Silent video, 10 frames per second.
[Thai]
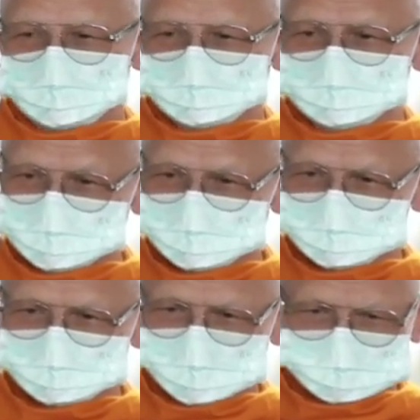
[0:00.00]
ถึงคือ
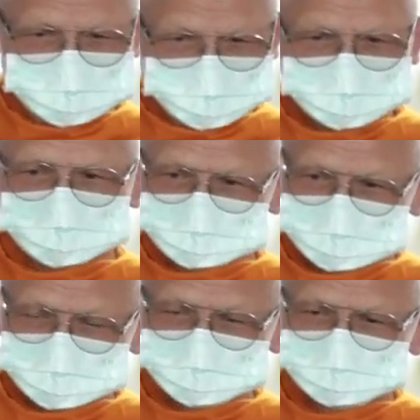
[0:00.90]
เห็นความจริง
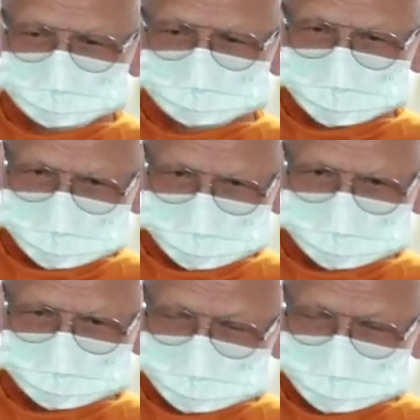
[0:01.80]
ที่มันปรากฏเฉ